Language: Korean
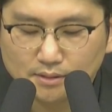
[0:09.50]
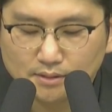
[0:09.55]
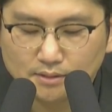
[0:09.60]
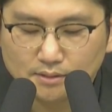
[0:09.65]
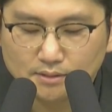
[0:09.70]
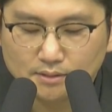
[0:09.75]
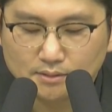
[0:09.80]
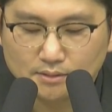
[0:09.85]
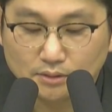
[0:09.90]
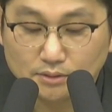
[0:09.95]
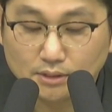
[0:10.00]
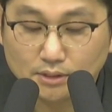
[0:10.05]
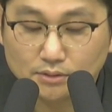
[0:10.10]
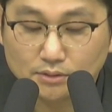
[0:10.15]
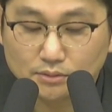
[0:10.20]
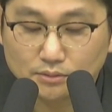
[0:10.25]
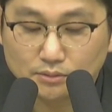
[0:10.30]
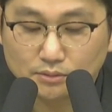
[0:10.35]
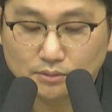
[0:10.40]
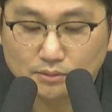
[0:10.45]

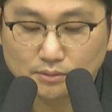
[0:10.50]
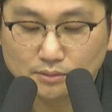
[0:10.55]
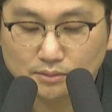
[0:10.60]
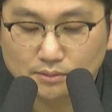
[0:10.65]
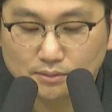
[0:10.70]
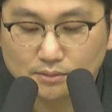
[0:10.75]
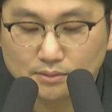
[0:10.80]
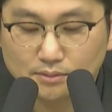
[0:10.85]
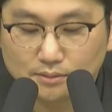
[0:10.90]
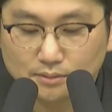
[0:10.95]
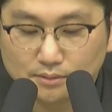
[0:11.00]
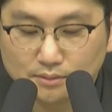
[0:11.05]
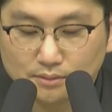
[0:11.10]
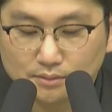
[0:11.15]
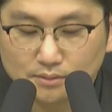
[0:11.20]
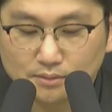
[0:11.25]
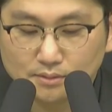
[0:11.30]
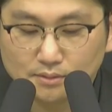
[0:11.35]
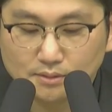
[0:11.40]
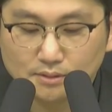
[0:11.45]
전체적으로
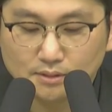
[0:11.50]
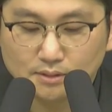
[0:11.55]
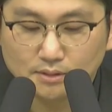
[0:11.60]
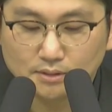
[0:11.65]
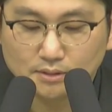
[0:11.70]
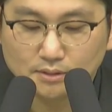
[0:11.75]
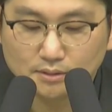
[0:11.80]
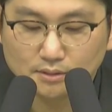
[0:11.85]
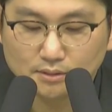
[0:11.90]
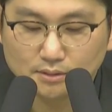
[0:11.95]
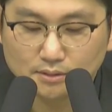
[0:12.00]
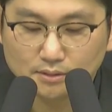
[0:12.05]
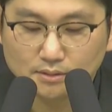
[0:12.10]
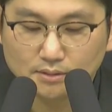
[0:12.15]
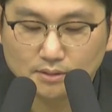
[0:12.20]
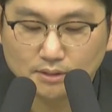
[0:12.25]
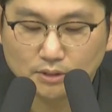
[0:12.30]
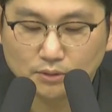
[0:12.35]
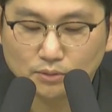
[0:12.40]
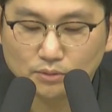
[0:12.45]
그
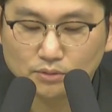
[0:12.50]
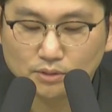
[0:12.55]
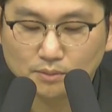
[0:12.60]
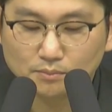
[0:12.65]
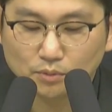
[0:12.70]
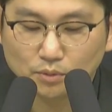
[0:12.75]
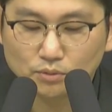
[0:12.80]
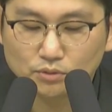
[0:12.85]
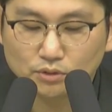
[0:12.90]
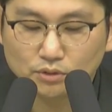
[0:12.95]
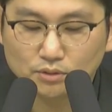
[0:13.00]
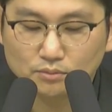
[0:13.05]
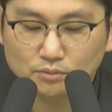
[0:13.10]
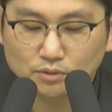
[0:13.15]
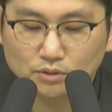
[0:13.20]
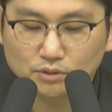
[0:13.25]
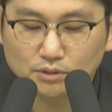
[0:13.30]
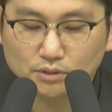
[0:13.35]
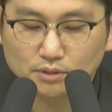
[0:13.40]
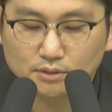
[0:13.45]
기록된 목적이
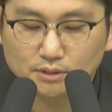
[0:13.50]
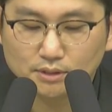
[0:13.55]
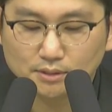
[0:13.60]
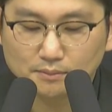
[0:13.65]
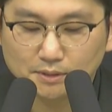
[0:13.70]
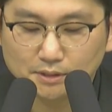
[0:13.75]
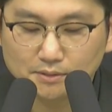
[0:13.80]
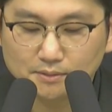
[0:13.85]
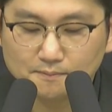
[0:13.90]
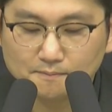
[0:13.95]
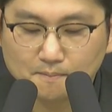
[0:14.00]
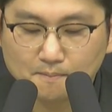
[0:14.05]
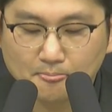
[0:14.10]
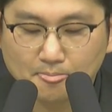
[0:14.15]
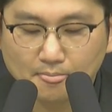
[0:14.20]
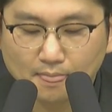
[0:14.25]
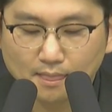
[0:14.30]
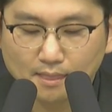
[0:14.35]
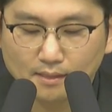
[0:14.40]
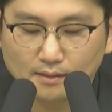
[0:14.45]
무엇이었냐면
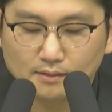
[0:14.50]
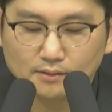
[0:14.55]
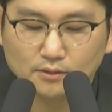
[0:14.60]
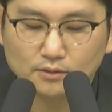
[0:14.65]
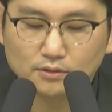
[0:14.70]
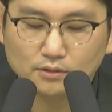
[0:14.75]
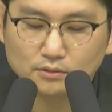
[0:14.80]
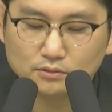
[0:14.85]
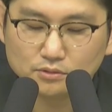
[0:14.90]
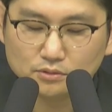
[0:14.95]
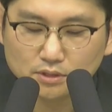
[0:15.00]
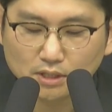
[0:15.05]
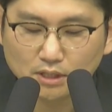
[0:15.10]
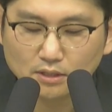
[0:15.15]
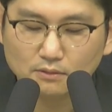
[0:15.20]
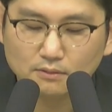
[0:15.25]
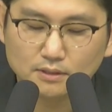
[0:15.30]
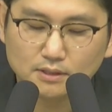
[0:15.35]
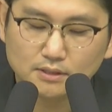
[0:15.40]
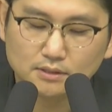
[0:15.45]
어려운
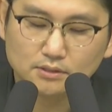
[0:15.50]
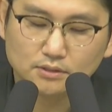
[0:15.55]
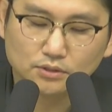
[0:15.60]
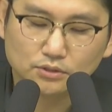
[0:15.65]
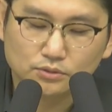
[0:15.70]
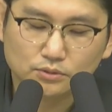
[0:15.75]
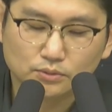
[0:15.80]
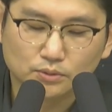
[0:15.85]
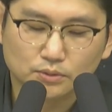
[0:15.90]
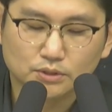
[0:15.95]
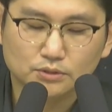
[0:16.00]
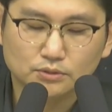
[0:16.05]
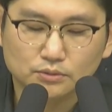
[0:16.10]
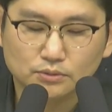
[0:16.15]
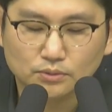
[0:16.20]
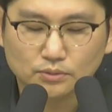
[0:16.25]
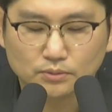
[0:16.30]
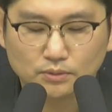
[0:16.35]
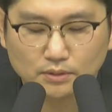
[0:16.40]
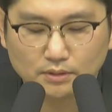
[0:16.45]
상황에 있던
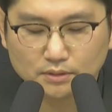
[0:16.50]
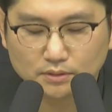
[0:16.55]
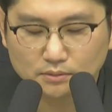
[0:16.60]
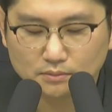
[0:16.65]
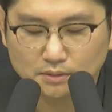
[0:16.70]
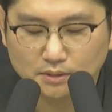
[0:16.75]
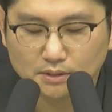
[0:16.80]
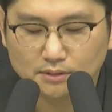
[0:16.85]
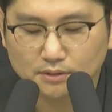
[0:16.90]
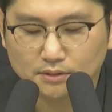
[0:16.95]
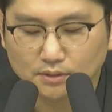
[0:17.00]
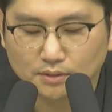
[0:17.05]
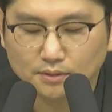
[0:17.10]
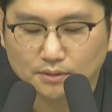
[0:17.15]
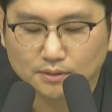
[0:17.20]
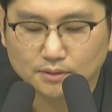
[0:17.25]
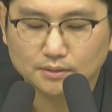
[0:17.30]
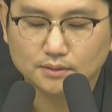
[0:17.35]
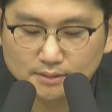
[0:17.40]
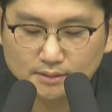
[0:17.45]
고린도 교회를
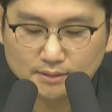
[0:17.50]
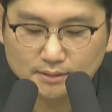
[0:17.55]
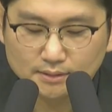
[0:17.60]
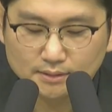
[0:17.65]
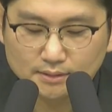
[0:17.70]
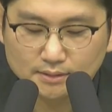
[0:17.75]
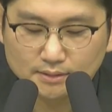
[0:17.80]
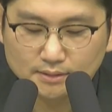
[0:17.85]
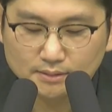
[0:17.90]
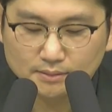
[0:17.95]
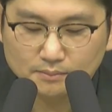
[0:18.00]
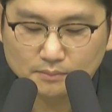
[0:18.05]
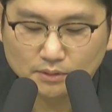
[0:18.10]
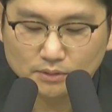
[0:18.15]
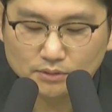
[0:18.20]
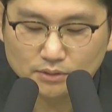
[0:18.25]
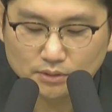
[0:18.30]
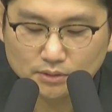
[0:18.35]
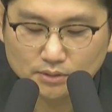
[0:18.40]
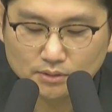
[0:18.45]
위해서
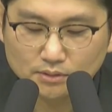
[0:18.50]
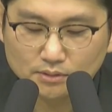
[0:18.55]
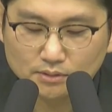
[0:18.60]
먼저